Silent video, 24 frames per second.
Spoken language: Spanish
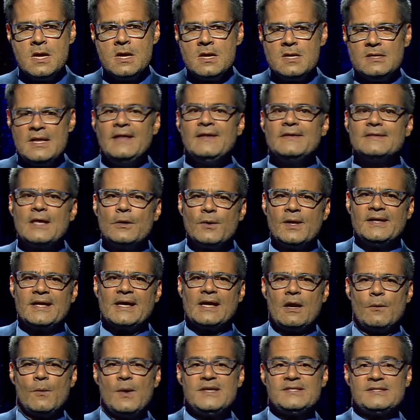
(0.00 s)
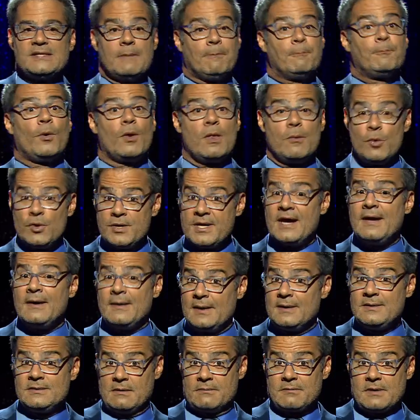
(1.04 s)
La dictadura nicaragüense, podemos llegar
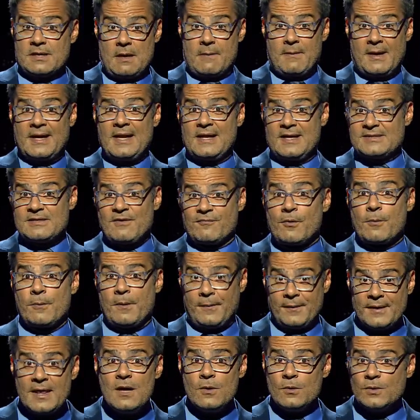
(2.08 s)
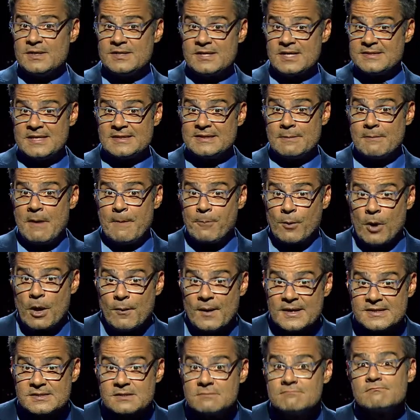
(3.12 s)
a llamarla de esa forma, ¿verdad? ¿O necesita más
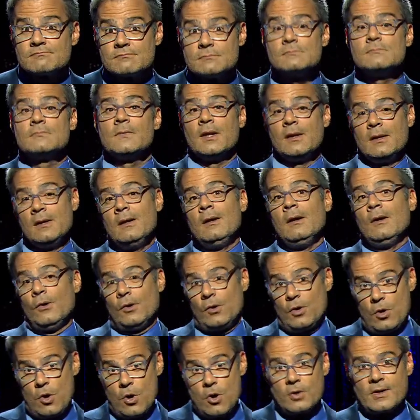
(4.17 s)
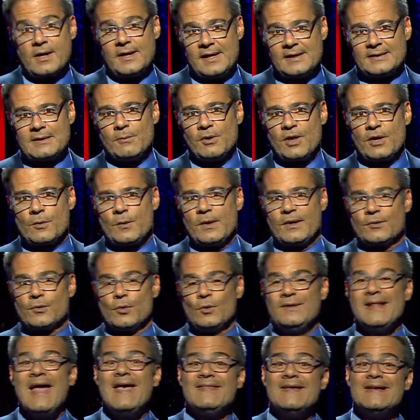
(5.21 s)
pruebas? Ok, estamos de acuerdo.
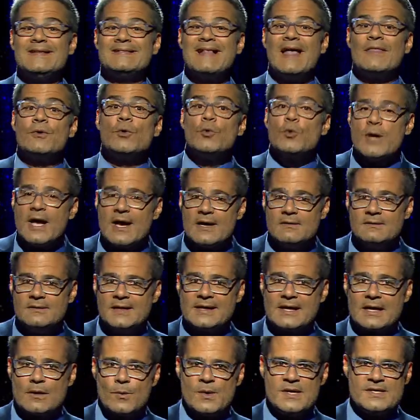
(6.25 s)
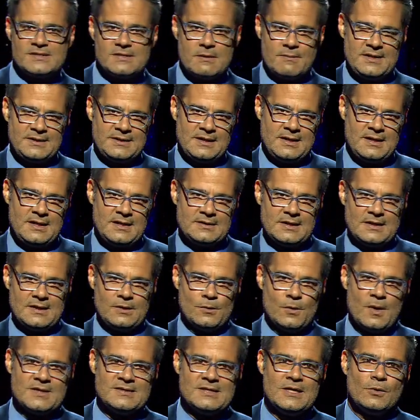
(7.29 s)
La dictadura nicaragüense mantiene
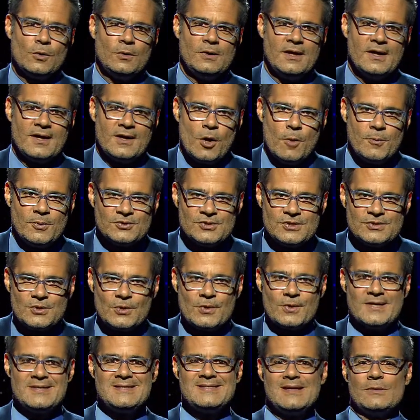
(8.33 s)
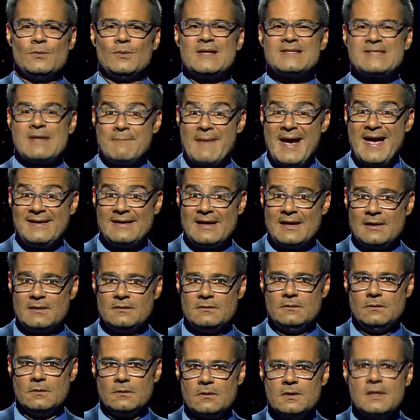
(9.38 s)
detenidos a cinco líderes opositores en una semana,
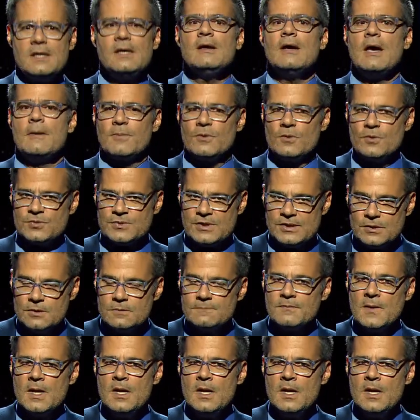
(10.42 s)
lo que ha producido